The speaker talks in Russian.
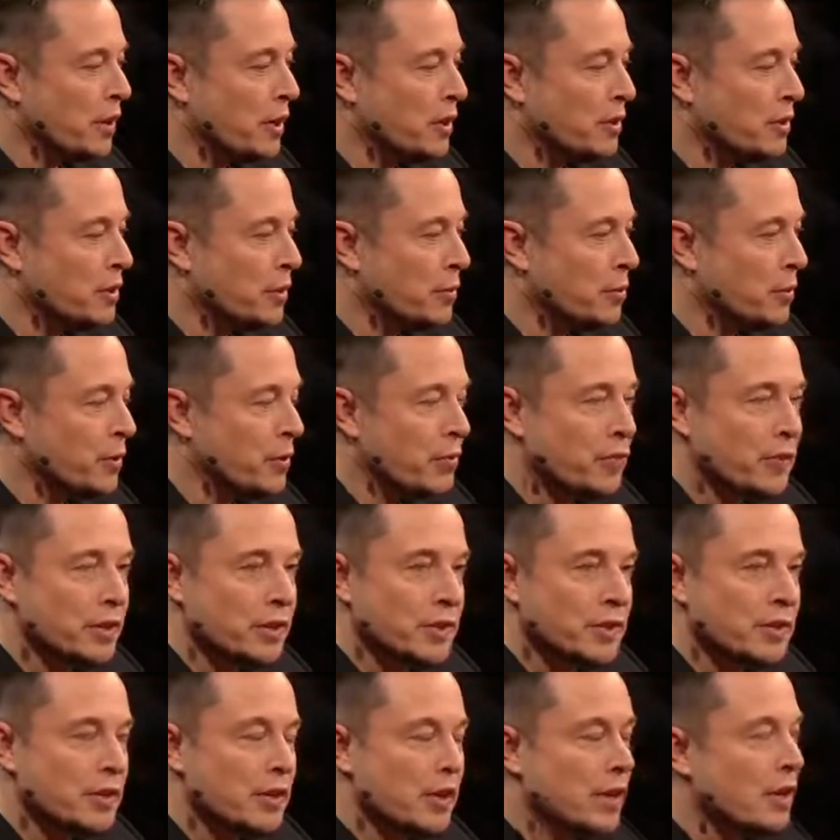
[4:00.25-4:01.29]
если
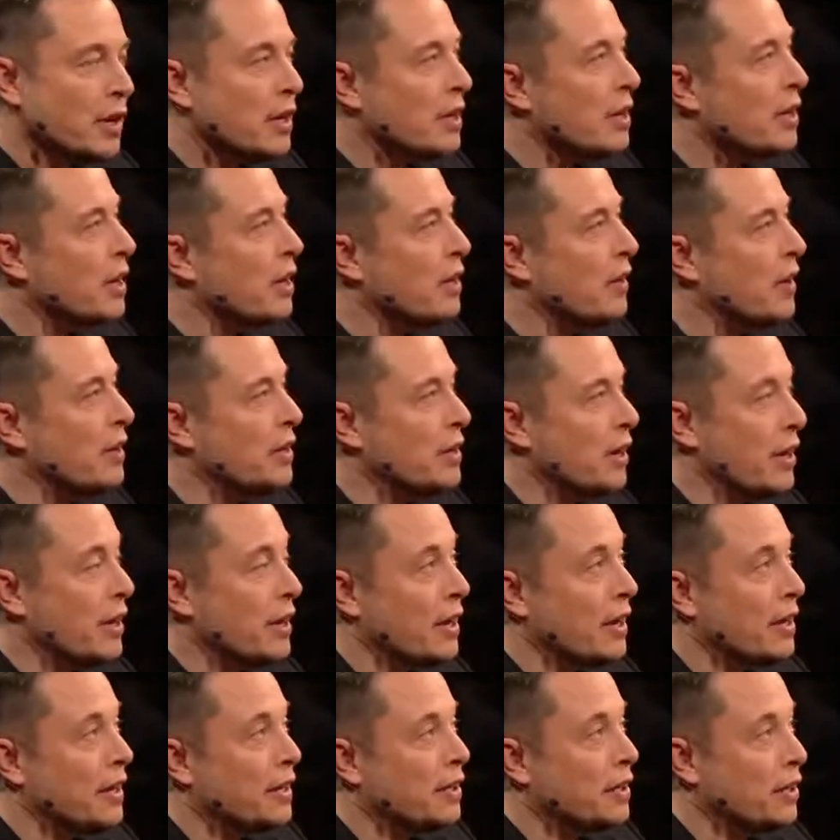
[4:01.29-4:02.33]
сделать всего две вещи.
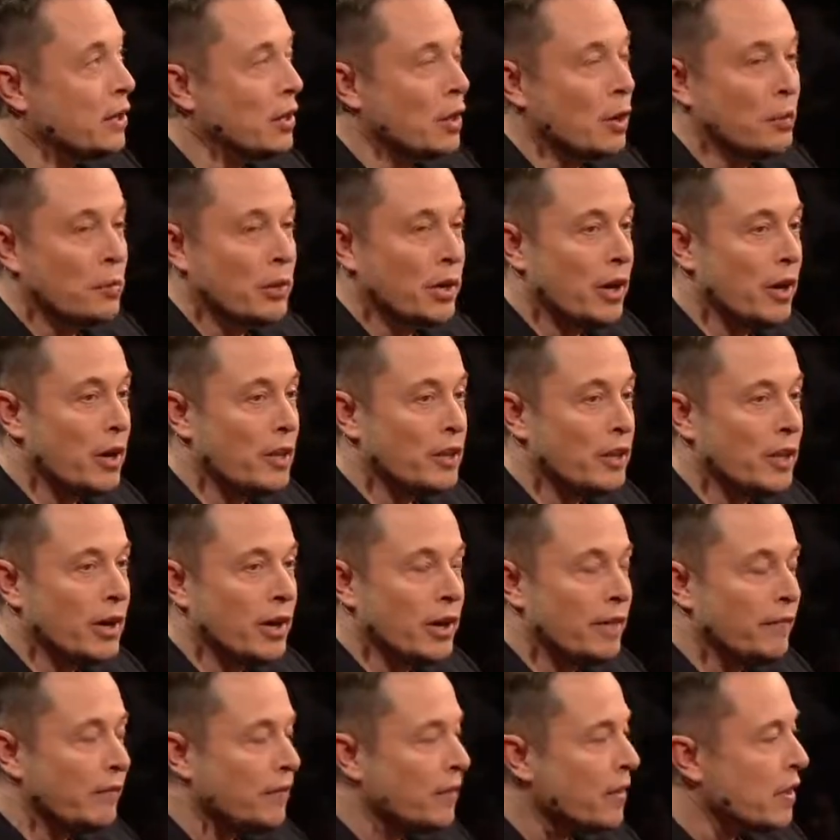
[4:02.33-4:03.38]

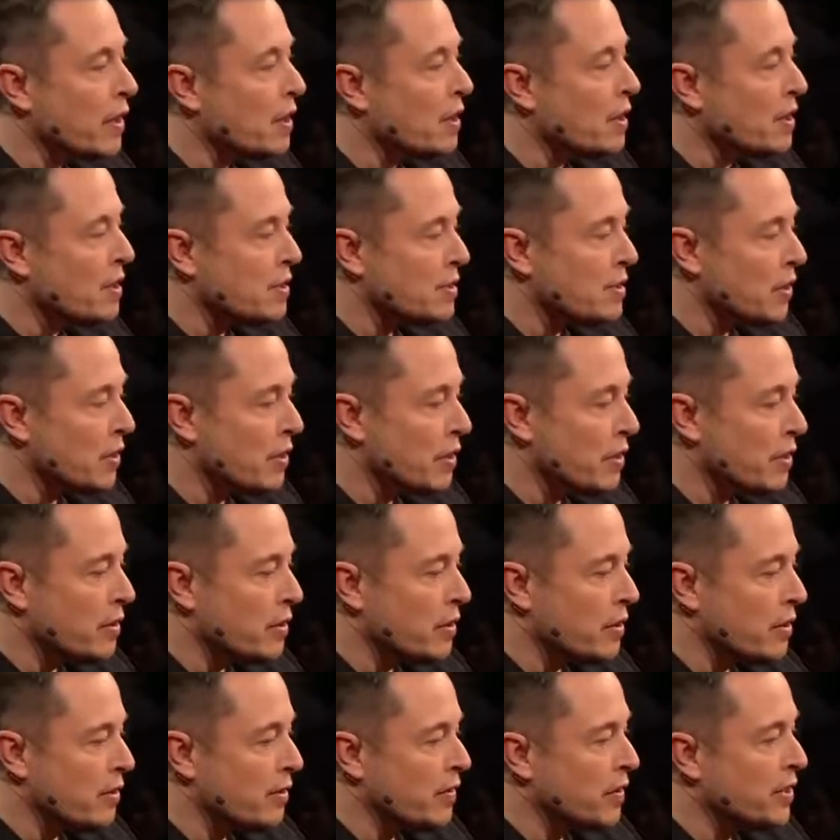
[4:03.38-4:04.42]
Во-первых, нужно
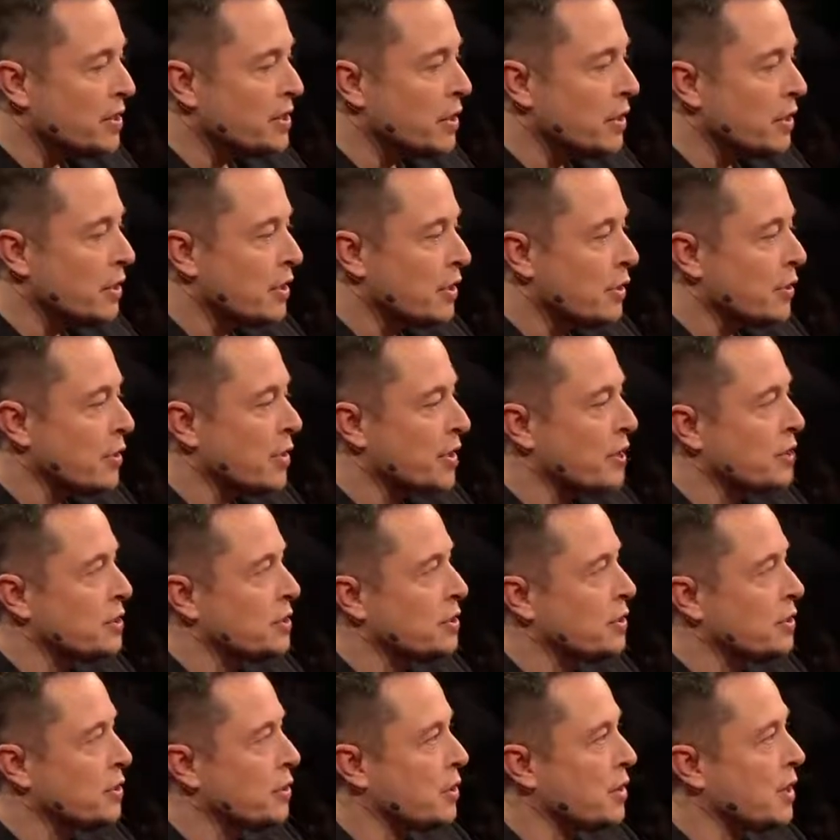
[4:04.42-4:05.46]
сократить
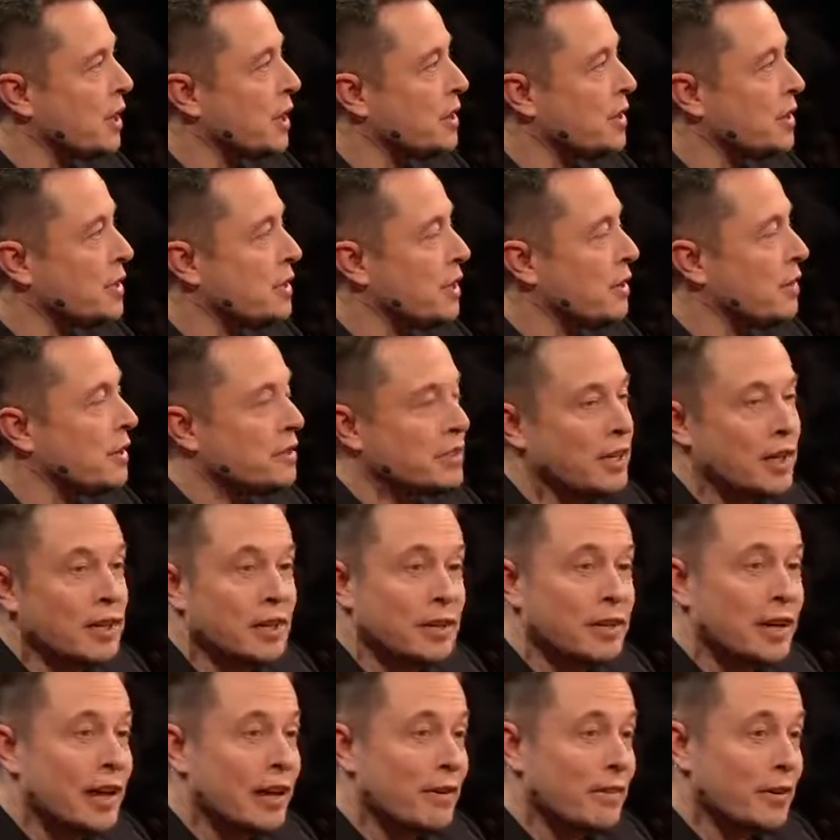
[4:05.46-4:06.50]
диаметр тоннеля
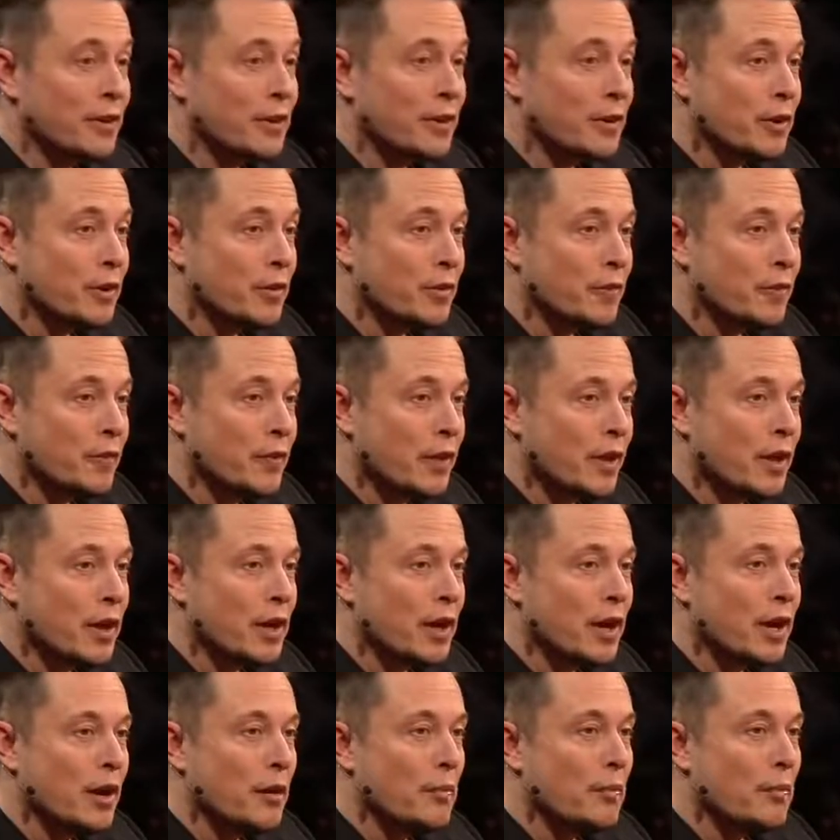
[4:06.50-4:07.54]
в два
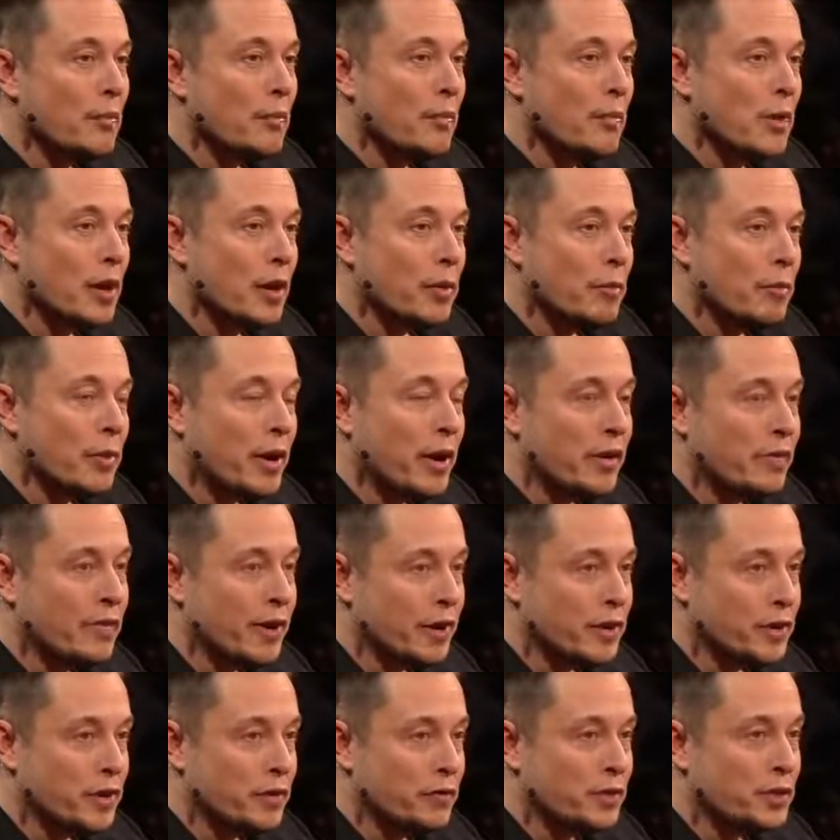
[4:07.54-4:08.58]
раза
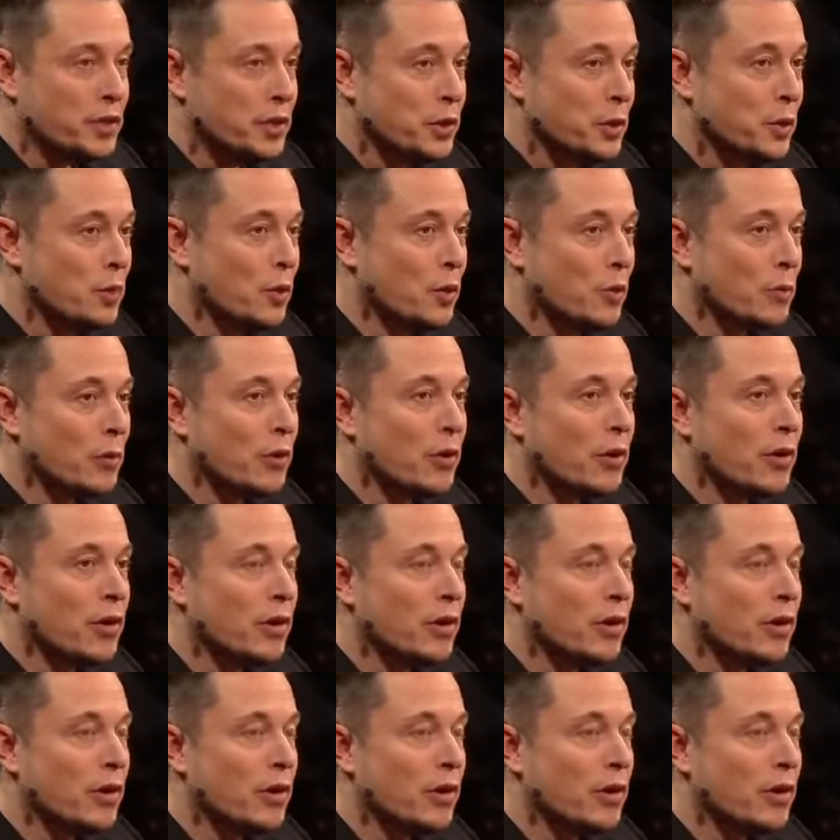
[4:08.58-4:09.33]
или более.